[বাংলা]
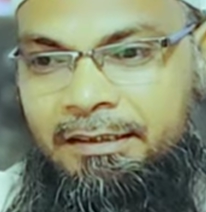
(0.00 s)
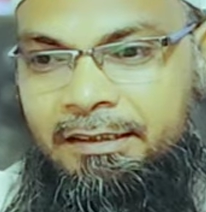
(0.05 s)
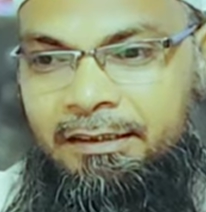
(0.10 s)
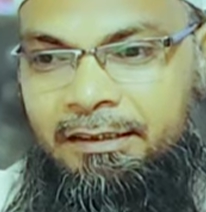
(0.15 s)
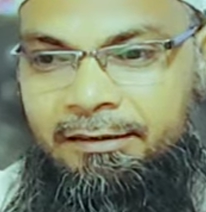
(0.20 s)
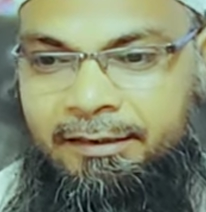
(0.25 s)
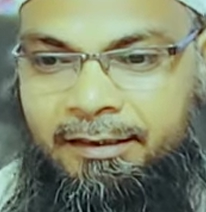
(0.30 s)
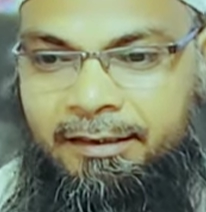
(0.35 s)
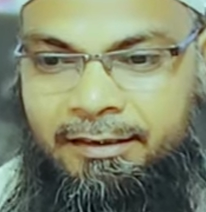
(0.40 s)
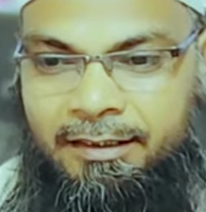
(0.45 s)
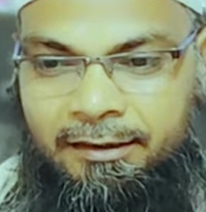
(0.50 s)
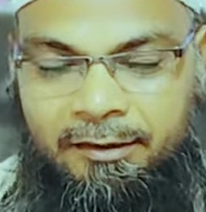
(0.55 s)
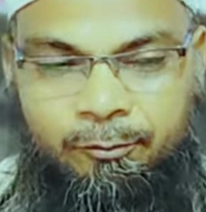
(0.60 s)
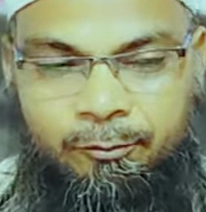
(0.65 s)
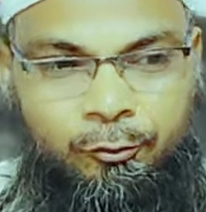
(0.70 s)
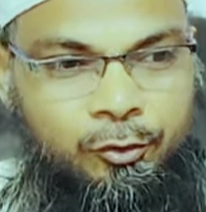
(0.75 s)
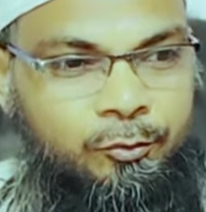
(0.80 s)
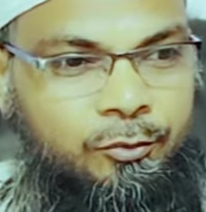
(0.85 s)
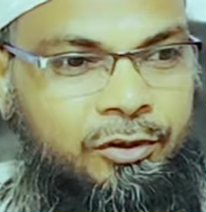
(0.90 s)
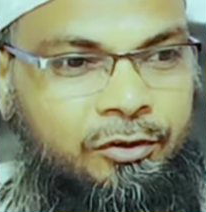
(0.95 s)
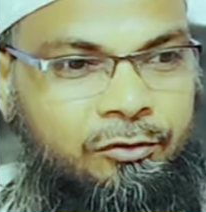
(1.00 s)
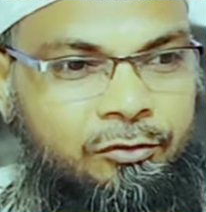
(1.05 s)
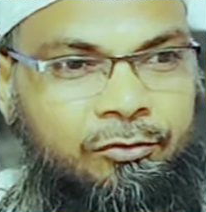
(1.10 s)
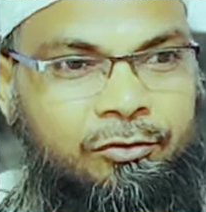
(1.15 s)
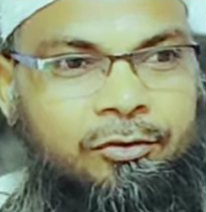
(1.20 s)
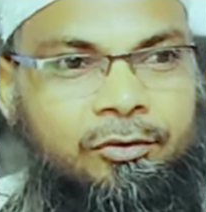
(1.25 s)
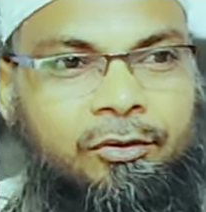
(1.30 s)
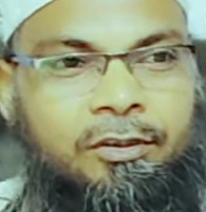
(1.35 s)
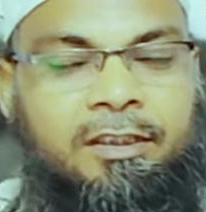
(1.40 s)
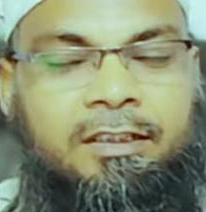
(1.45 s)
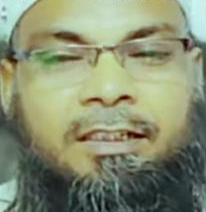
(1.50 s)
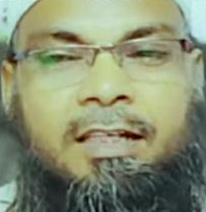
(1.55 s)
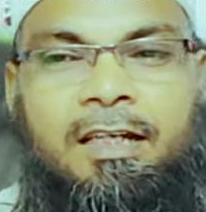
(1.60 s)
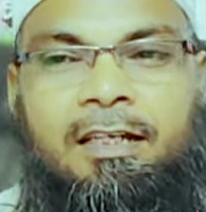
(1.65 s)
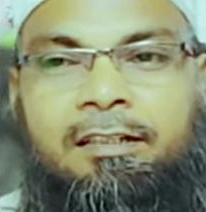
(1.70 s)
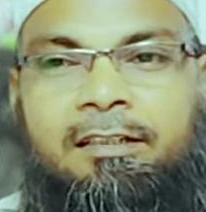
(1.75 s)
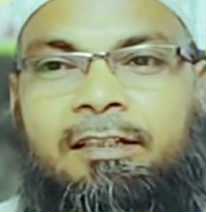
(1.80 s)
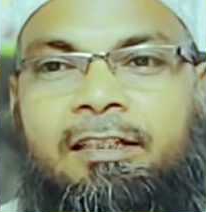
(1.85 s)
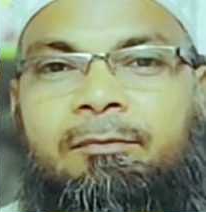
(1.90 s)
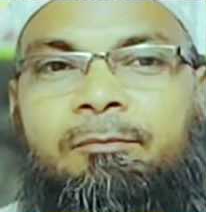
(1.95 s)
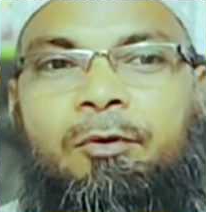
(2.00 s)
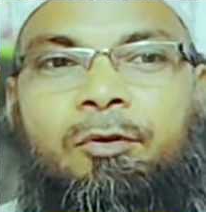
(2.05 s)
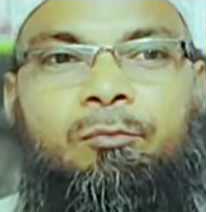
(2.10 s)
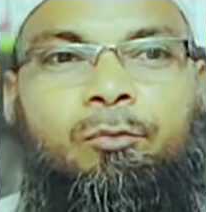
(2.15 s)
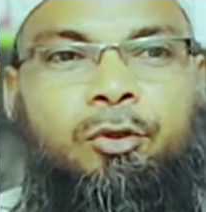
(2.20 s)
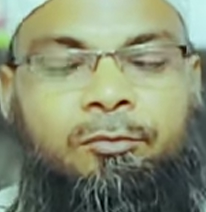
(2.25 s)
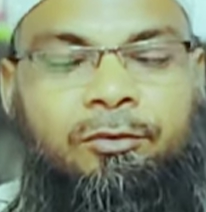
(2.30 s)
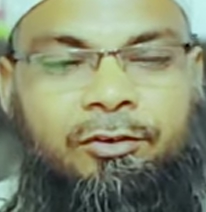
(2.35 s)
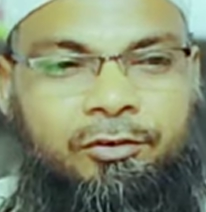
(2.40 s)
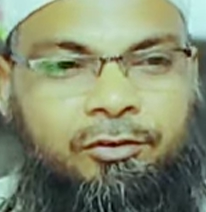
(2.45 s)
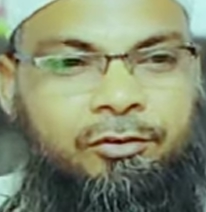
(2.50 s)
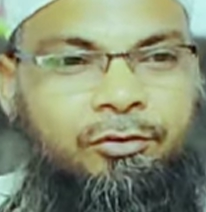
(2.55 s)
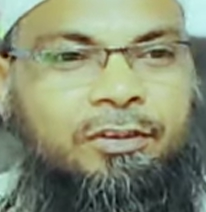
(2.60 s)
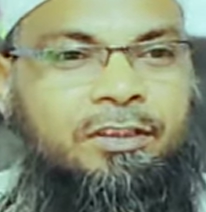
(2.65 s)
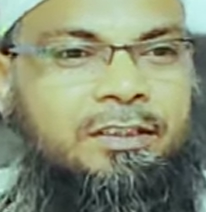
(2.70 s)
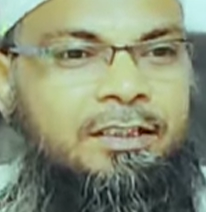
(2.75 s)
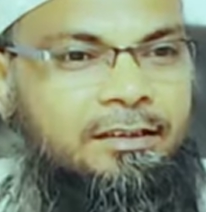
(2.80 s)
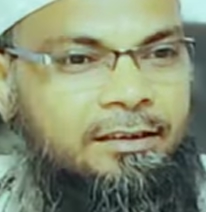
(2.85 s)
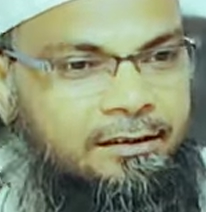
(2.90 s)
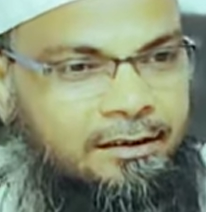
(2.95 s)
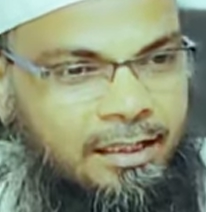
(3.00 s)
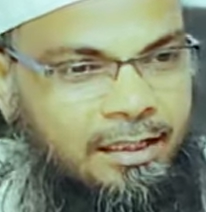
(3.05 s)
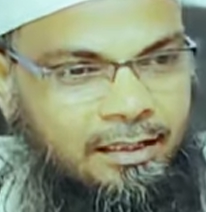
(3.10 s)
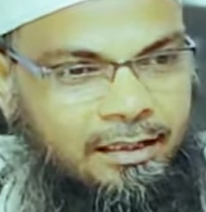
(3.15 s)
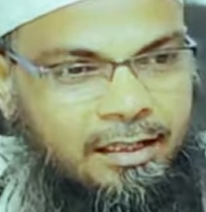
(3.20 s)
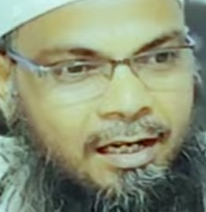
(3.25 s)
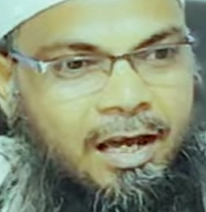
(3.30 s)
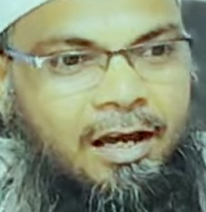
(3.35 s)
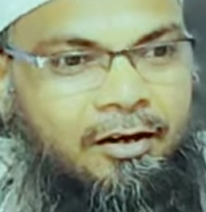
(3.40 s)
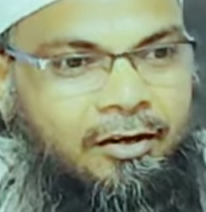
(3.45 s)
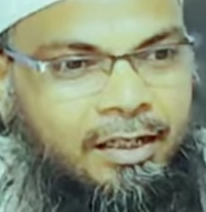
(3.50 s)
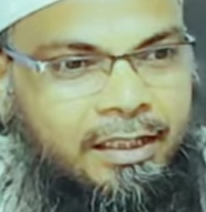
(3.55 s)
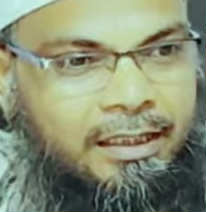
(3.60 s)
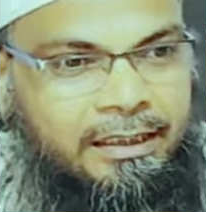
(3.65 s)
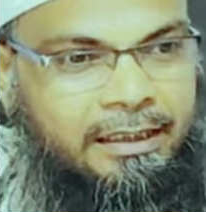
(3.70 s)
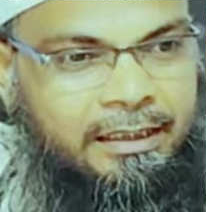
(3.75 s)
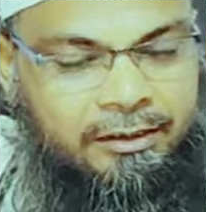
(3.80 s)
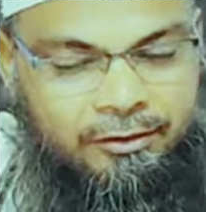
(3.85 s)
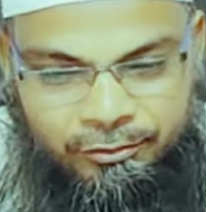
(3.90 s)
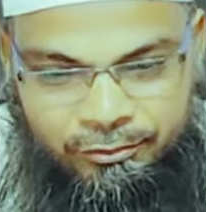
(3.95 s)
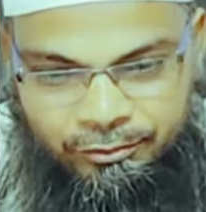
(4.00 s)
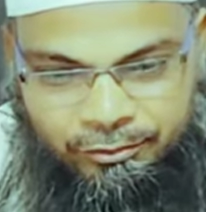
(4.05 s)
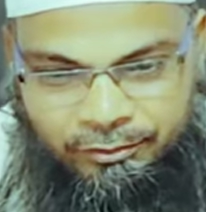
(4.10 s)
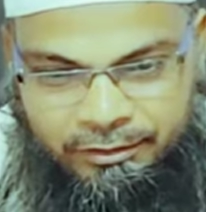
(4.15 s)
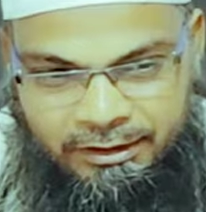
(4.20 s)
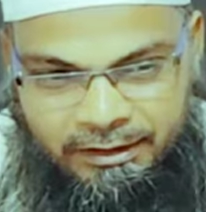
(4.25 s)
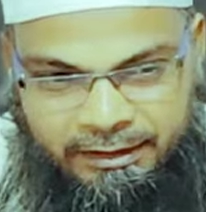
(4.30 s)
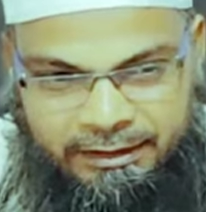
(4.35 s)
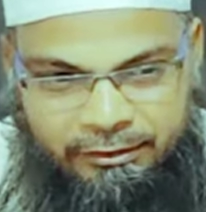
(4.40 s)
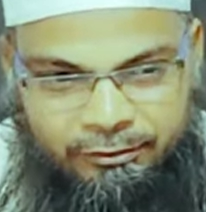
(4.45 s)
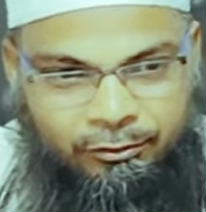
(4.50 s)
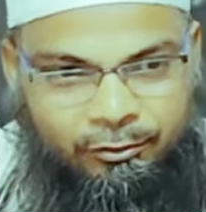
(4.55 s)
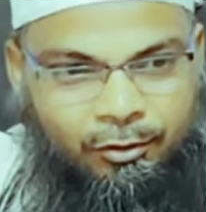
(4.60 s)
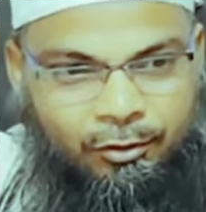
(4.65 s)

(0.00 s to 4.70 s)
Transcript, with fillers: যে সে যাতে পুরোপুরি সুস্থ হয়ে যাক এবং ভবিষ্যতে যাতে তার না হয় এর জন্য যে কিছু